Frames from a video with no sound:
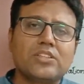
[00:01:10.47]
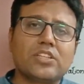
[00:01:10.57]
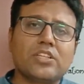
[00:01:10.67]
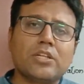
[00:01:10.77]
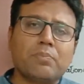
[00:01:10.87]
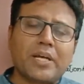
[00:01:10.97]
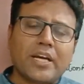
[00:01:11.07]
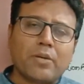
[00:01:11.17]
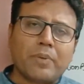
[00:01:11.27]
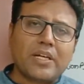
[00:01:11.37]
जितनी
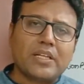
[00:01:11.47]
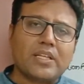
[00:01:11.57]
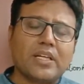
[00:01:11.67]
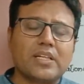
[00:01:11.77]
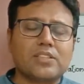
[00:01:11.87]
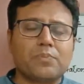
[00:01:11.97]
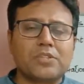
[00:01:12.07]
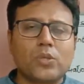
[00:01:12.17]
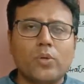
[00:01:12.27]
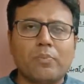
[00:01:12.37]
प्रायर पार्टी थे या
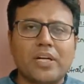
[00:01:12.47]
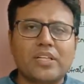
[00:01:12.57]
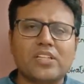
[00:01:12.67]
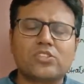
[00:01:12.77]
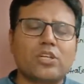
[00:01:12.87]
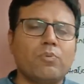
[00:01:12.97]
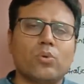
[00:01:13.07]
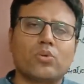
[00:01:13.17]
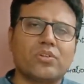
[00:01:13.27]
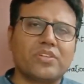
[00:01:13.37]
सब्सिक्वेंट पार्टी थी सब
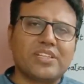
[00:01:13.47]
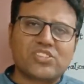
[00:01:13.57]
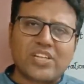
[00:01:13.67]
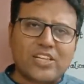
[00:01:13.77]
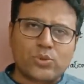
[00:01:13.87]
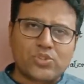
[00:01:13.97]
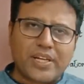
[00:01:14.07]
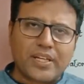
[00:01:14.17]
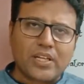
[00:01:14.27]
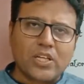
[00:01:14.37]
लोग डिस्चार्ज हो
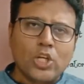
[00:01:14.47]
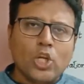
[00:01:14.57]
जाएंगे